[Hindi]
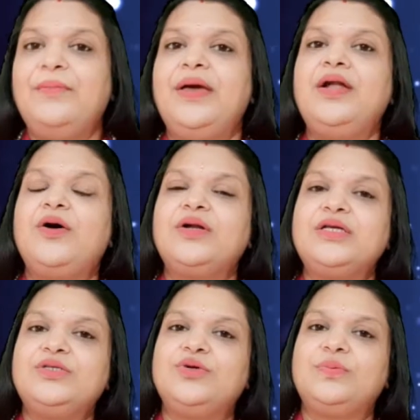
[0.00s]
मैं डॉक्टर
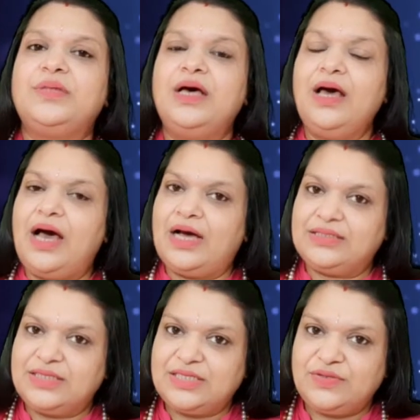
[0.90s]
अंशु गुप्ता
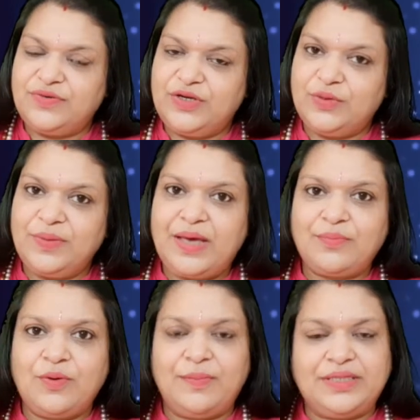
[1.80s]
आज के इस वीडियो में
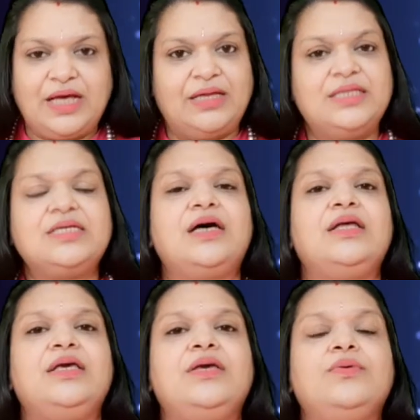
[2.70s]
आपको बताने जा
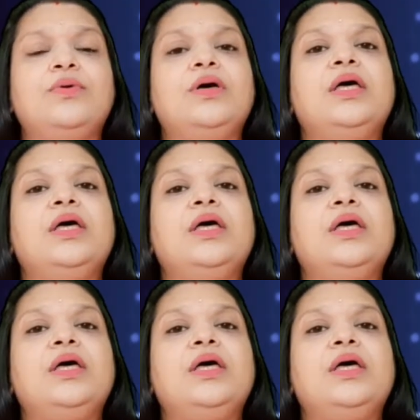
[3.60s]
रही हूँ